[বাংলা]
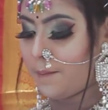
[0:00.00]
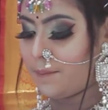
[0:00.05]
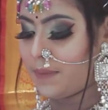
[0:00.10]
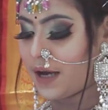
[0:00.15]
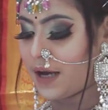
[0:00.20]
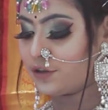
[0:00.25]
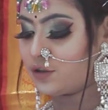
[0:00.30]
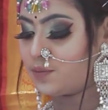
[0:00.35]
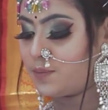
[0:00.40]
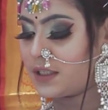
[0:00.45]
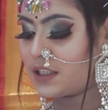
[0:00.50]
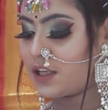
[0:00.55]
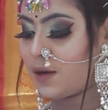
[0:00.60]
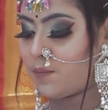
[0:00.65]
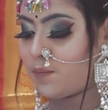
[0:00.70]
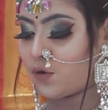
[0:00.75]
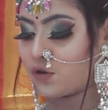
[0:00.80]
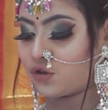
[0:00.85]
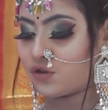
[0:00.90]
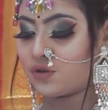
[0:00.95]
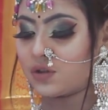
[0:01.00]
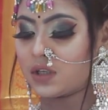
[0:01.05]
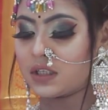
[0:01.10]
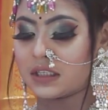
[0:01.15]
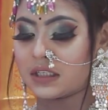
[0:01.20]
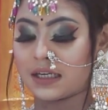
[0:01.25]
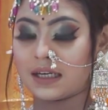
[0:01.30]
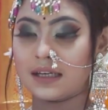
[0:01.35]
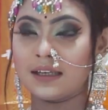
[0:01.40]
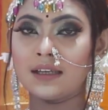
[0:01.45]
ব্লাউজ পিসের পোর্শনটা
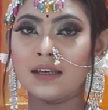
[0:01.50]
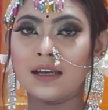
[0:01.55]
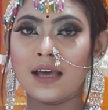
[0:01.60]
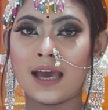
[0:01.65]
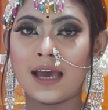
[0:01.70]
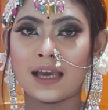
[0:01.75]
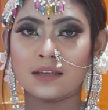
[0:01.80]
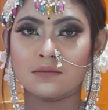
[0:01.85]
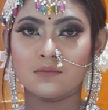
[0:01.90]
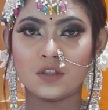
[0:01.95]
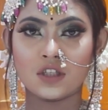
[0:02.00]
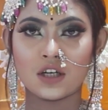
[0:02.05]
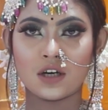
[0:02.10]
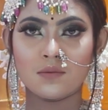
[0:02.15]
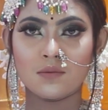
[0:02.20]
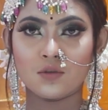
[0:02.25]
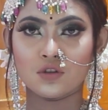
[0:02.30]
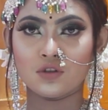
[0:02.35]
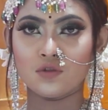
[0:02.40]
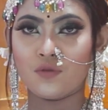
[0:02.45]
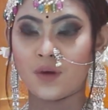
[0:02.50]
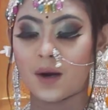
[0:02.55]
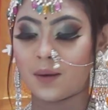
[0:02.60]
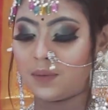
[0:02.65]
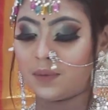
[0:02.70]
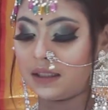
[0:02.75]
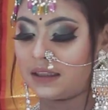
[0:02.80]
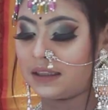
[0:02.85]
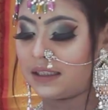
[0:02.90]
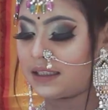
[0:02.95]
যেখানে কিনা এক মিটারের মতো
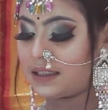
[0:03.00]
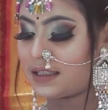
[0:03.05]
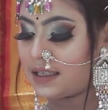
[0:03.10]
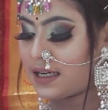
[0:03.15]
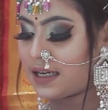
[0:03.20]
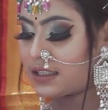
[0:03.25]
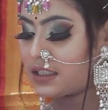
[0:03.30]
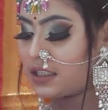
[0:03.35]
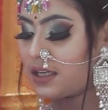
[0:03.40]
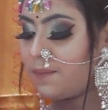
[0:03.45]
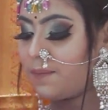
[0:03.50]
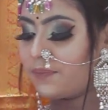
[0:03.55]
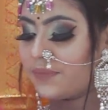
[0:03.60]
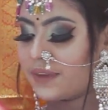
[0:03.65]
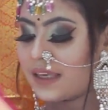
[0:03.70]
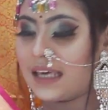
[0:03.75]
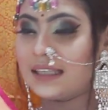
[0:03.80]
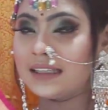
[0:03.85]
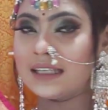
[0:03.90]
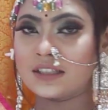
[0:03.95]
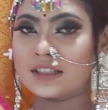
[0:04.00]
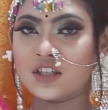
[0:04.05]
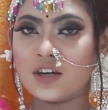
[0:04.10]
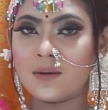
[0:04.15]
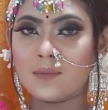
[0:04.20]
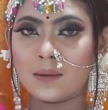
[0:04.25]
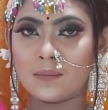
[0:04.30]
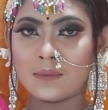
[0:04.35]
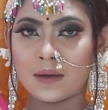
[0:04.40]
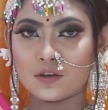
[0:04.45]
ফ্যাব্রিক দিয়ে দেওয়া আছে এই থাকছে
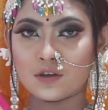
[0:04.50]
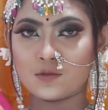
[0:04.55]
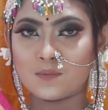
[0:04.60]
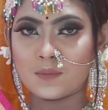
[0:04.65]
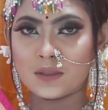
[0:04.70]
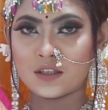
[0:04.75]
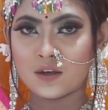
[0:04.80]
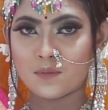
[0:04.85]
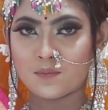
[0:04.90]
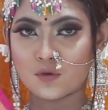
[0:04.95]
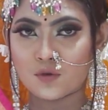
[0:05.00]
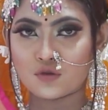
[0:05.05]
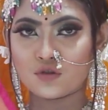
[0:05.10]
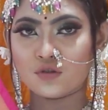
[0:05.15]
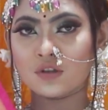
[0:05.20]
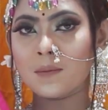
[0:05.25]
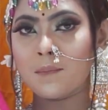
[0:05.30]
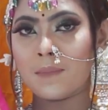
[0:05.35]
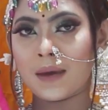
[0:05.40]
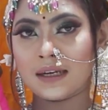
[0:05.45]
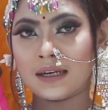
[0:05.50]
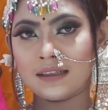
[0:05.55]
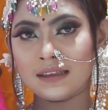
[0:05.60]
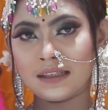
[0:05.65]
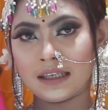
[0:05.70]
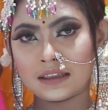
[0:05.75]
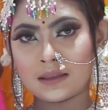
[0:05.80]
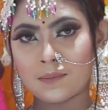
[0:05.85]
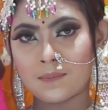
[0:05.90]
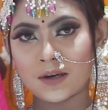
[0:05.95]
আমার ব্লাউজ পিসের পোর্শনটা প্যানেল
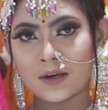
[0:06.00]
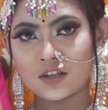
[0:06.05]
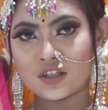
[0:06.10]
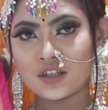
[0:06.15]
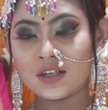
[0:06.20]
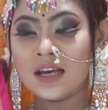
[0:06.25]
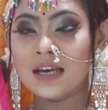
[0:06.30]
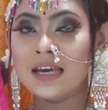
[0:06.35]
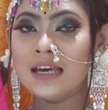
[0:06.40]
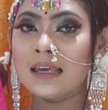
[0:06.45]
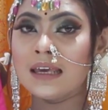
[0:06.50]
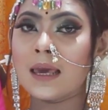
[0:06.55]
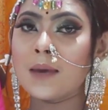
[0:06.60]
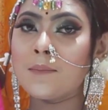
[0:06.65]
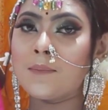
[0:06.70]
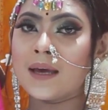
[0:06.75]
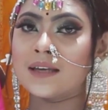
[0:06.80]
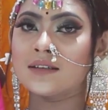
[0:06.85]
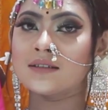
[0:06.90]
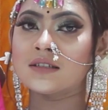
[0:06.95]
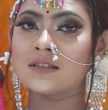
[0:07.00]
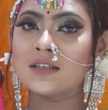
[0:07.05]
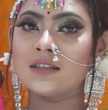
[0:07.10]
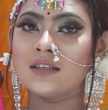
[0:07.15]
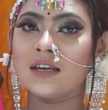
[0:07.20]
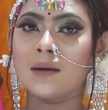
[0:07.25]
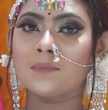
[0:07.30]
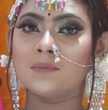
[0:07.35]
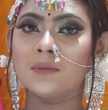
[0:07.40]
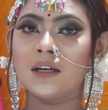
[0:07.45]
দেখতে পাচ্ছেন এই প্যানেলটা
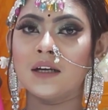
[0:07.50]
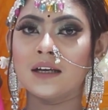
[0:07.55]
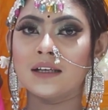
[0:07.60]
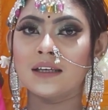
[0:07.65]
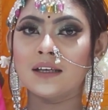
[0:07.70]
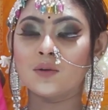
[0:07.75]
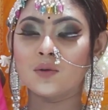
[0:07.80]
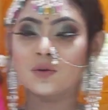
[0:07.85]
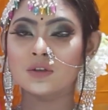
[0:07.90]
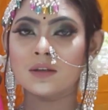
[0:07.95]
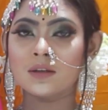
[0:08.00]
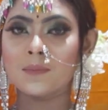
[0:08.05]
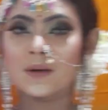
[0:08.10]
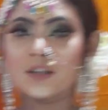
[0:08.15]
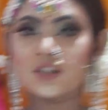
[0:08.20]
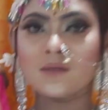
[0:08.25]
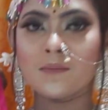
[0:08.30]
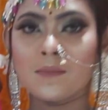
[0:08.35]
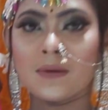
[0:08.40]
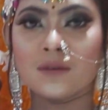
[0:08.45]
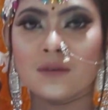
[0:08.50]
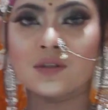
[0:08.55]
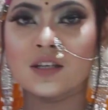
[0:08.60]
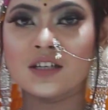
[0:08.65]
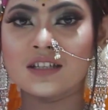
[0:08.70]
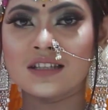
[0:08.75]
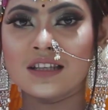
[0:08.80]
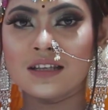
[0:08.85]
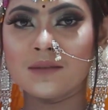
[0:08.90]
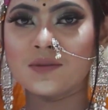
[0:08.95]
দিয়ে আপনারা কি করতে পারছেন
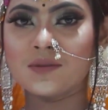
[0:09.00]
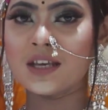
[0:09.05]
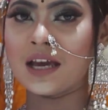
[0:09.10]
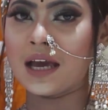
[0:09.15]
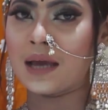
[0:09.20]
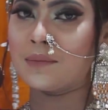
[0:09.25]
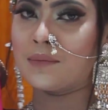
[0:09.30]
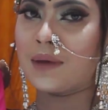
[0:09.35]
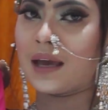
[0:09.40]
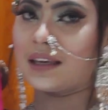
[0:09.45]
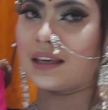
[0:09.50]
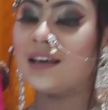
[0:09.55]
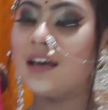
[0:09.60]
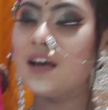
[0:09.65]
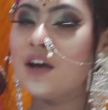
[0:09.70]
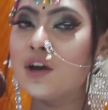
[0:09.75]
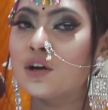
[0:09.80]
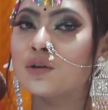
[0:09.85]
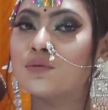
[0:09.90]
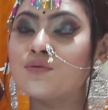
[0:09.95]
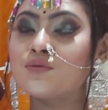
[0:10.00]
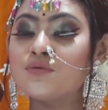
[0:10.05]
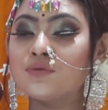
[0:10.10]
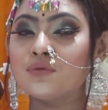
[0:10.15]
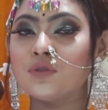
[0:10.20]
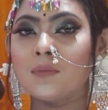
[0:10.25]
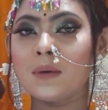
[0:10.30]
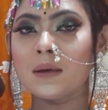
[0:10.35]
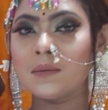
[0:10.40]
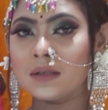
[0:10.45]
ব্লাউজের স্লিভসে অ্যান্ড ব্যাকে খুব
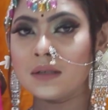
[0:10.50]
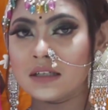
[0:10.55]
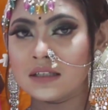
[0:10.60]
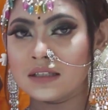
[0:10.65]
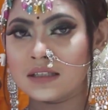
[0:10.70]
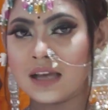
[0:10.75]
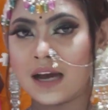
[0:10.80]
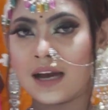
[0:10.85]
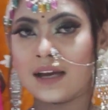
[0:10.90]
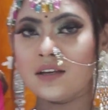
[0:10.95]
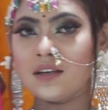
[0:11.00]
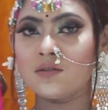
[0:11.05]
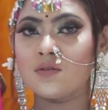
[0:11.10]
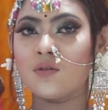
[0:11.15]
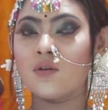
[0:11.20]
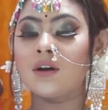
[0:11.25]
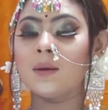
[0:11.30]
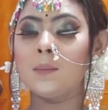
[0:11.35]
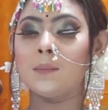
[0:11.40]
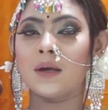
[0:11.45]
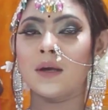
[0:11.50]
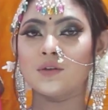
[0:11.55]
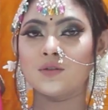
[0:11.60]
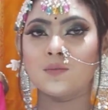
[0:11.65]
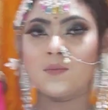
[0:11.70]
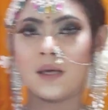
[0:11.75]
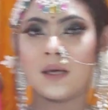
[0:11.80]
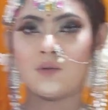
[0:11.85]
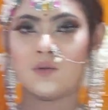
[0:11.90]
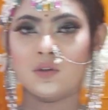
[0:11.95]
সুন্দরভাবে ডিজাইন করে ব্লাউজ
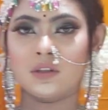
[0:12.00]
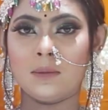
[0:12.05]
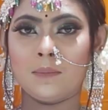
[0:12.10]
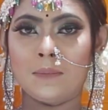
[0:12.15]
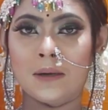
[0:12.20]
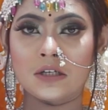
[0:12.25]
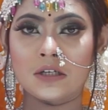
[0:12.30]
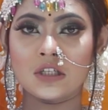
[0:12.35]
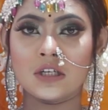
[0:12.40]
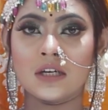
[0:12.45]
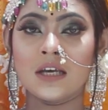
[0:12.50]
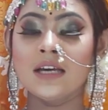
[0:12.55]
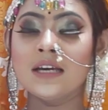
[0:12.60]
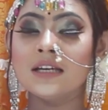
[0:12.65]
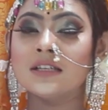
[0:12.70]
মেক করতে পারছেন